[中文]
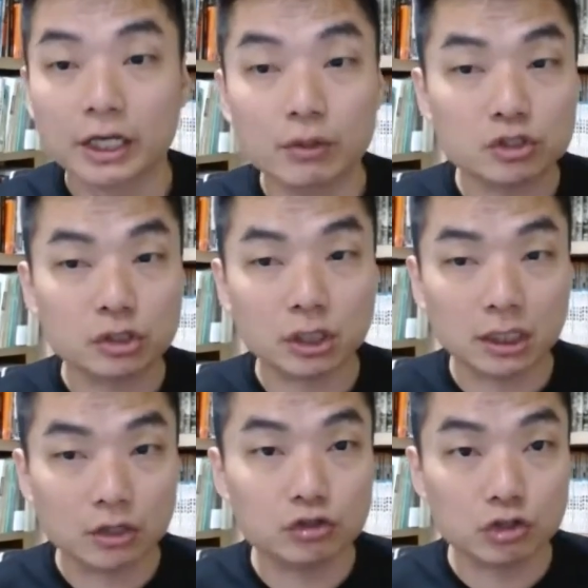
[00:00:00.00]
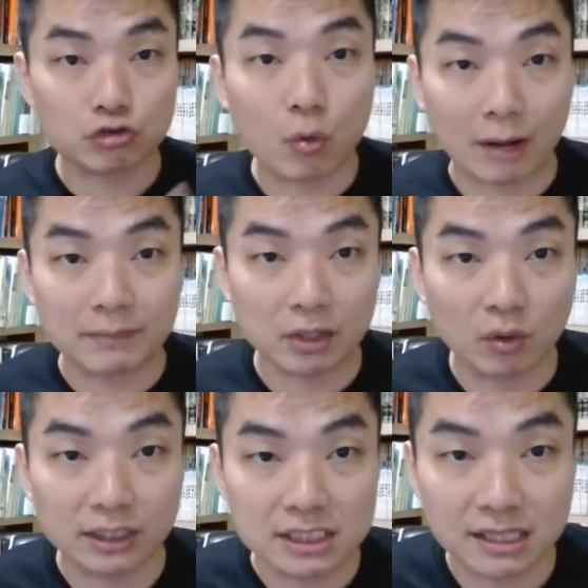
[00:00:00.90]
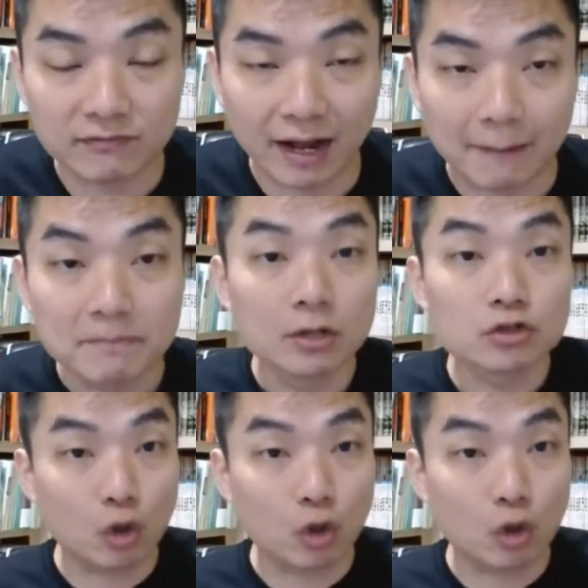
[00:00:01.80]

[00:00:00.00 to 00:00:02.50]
因为根根据中华民国的宪法，